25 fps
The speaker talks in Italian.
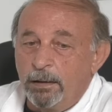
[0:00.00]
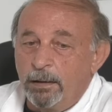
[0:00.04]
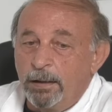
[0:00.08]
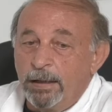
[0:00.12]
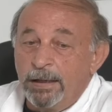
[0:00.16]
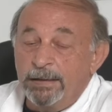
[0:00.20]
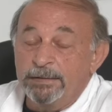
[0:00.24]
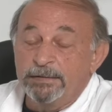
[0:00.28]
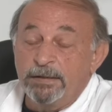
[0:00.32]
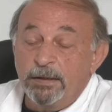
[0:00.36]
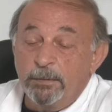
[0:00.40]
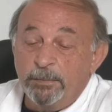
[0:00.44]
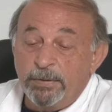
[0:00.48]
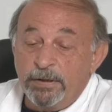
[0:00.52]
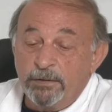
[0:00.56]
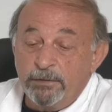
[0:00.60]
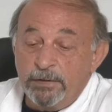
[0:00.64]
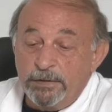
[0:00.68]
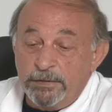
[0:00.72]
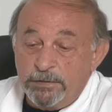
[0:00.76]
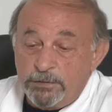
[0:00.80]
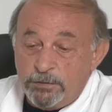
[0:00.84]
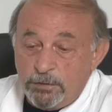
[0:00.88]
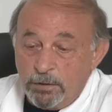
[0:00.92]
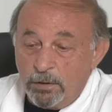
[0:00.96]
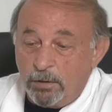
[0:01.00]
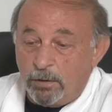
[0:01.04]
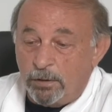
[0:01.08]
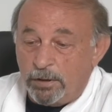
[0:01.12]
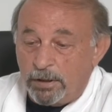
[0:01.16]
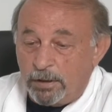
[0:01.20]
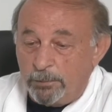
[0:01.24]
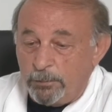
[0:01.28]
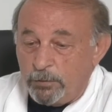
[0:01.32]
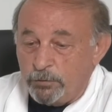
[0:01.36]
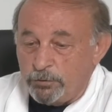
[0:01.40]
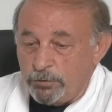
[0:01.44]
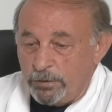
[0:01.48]
L'altra prevenzione
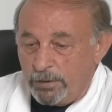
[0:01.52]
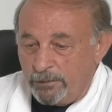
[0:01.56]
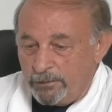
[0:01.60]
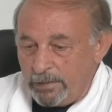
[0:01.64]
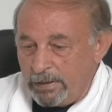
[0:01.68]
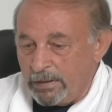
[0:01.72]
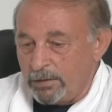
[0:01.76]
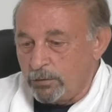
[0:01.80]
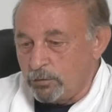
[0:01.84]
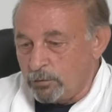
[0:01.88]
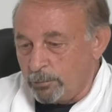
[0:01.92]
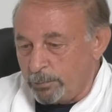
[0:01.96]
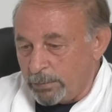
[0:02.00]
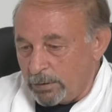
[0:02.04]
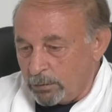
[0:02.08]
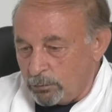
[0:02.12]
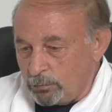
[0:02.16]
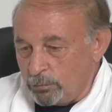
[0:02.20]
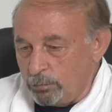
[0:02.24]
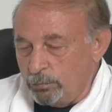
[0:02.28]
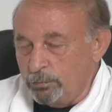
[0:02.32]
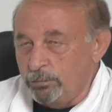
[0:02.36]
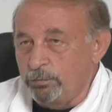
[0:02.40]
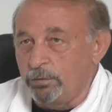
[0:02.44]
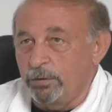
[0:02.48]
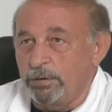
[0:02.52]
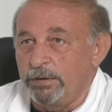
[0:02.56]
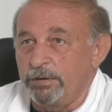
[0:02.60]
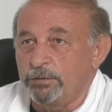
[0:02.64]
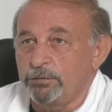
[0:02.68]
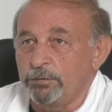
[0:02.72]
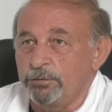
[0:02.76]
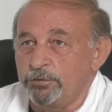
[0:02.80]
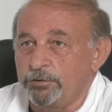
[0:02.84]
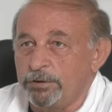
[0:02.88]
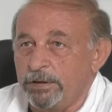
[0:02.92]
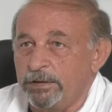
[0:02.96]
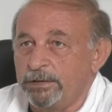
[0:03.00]
che bisogna fare soprattutto nei
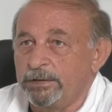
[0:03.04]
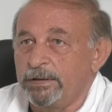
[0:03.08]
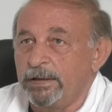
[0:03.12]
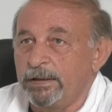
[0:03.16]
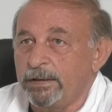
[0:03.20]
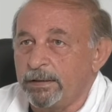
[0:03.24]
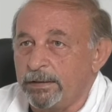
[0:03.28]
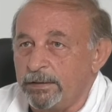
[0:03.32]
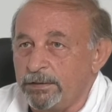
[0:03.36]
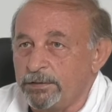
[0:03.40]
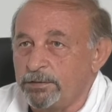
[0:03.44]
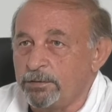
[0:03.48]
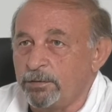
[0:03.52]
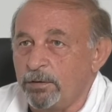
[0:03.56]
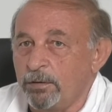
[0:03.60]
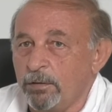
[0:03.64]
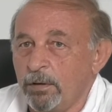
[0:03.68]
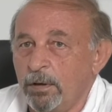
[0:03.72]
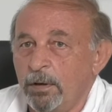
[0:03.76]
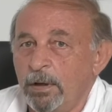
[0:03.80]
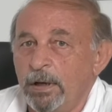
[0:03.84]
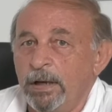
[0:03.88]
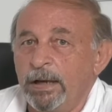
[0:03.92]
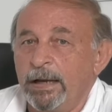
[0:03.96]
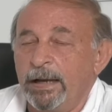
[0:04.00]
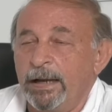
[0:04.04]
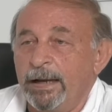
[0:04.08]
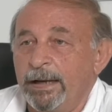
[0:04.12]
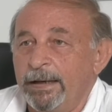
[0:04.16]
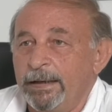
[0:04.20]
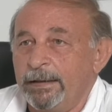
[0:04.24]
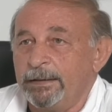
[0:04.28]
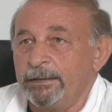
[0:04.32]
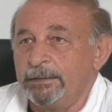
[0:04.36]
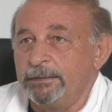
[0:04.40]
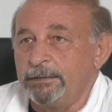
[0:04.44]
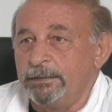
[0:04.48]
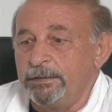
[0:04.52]
soggetti a rischio rischio
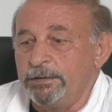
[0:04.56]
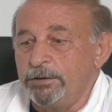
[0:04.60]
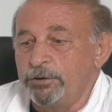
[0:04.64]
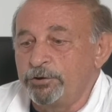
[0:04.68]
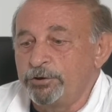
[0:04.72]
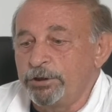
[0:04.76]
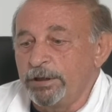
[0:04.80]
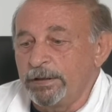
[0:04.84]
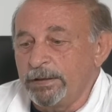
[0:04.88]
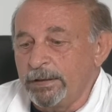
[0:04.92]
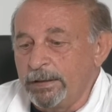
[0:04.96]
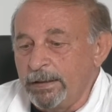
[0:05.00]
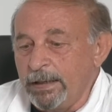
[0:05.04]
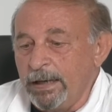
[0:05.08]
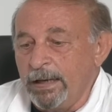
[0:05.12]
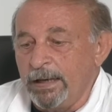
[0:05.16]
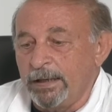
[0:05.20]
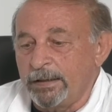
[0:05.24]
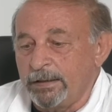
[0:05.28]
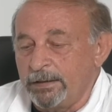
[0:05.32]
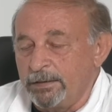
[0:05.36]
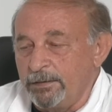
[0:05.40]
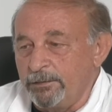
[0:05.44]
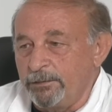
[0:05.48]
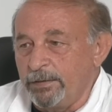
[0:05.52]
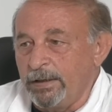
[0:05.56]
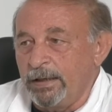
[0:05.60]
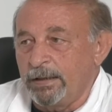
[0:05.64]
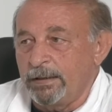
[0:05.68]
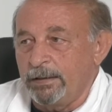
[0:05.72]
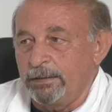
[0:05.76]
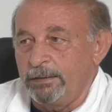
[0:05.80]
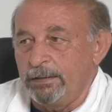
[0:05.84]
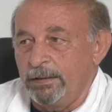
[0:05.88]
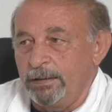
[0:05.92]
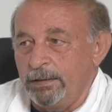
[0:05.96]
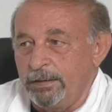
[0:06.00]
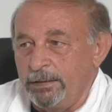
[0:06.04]
è di cercare di
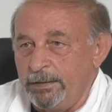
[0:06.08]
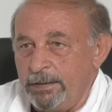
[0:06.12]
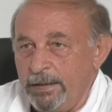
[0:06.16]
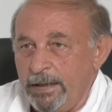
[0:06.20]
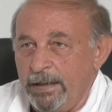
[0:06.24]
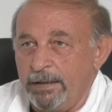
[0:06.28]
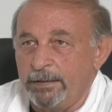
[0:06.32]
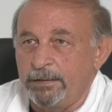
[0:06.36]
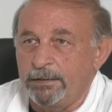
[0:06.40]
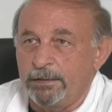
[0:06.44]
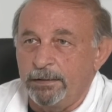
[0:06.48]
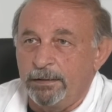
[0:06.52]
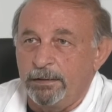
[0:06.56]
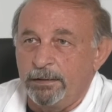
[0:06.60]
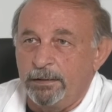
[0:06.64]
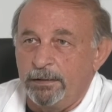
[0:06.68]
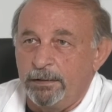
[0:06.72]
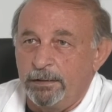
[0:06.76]
fare delle diete